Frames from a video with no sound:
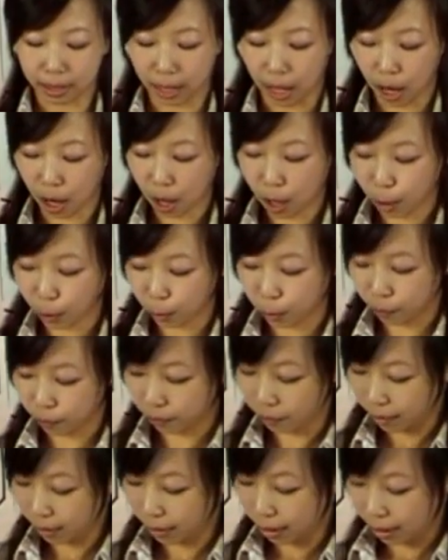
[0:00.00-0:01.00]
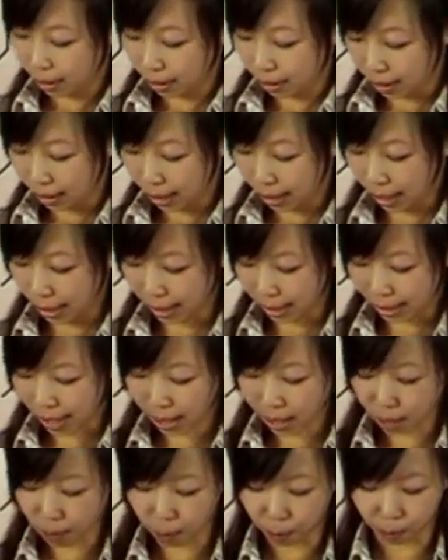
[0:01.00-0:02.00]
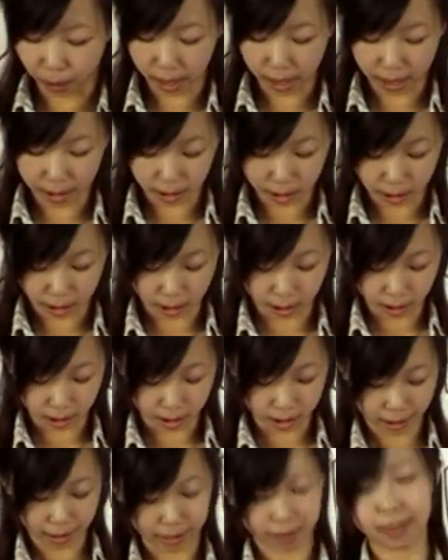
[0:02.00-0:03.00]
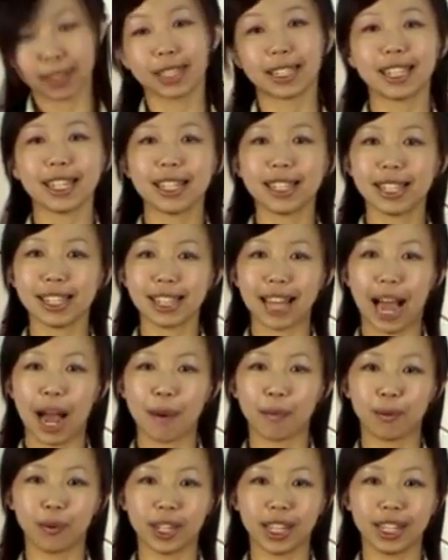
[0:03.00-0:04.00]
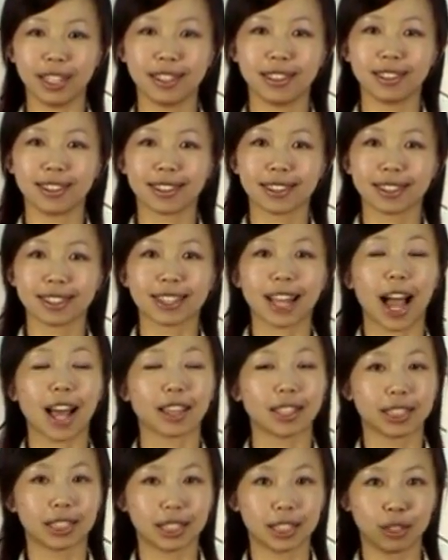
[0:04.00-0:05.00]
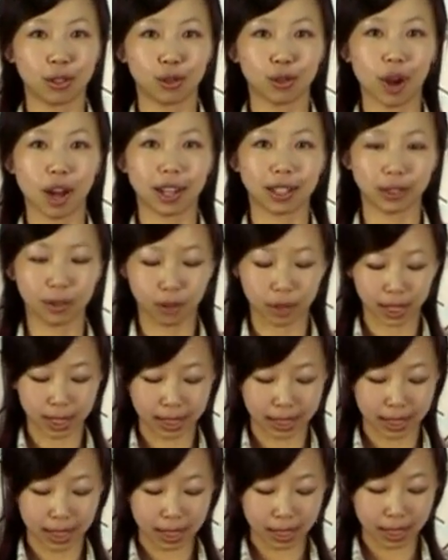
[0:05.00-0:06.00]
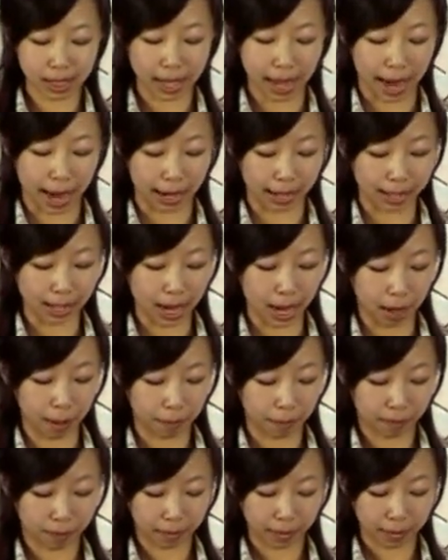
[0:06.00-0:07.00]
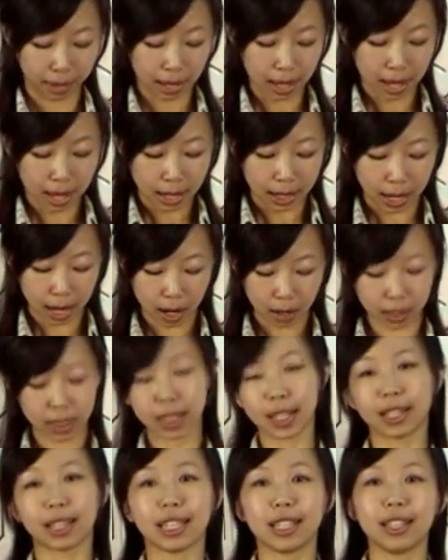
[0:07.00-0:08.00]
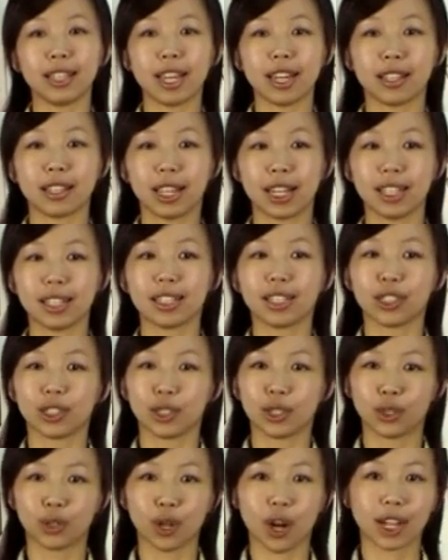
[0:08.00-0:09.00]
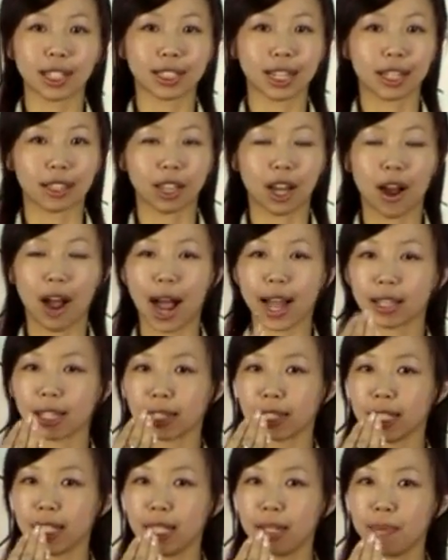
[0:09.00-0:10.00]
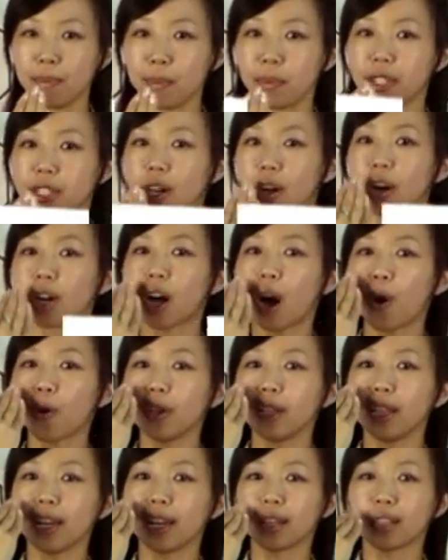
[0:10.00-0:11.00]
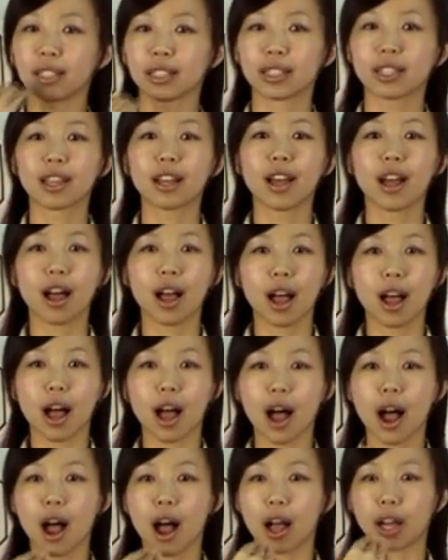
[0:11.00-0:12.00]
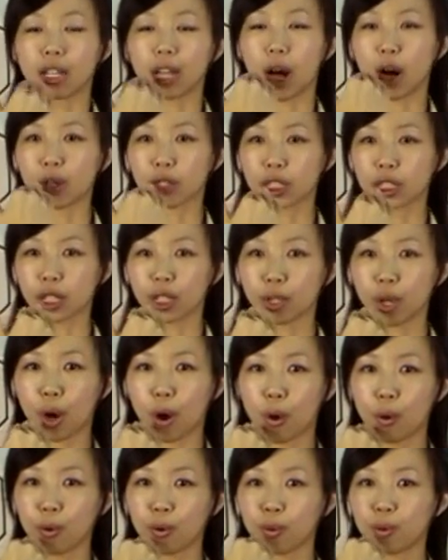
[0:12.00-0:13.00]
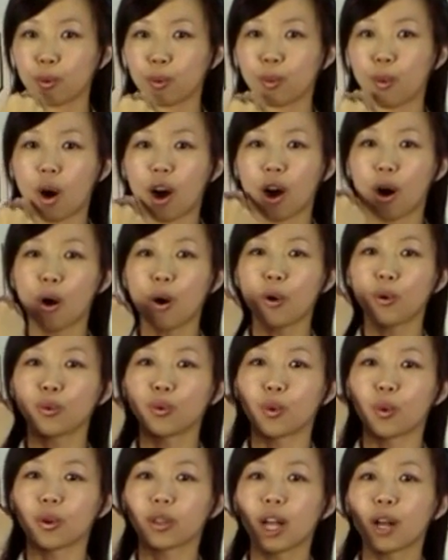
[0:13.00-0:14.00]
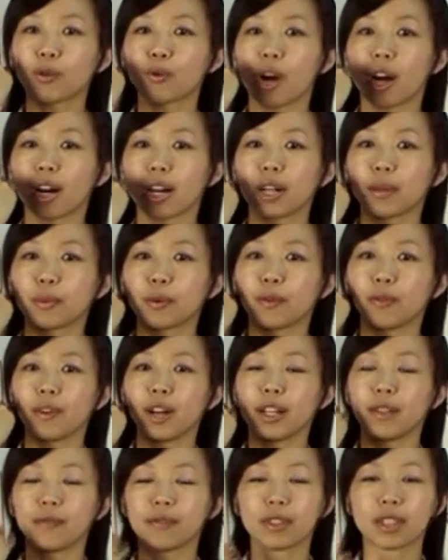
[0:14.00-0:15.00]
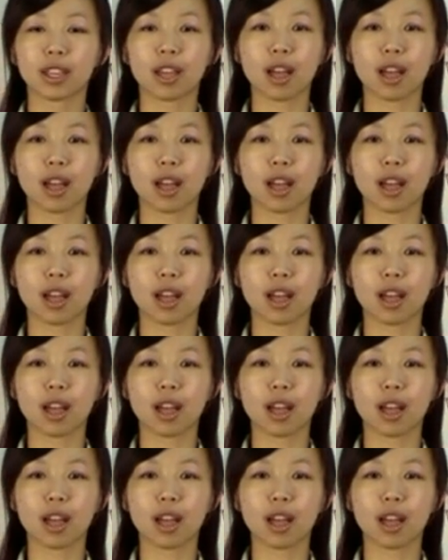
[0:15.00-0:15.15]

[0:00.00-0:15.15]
然后第三个母音是金字塔母音，它的形状就跟金字塔一样。看到这个顶点呢，就要想到它的音比较高一点，然后舌头往后挪到软腭部分。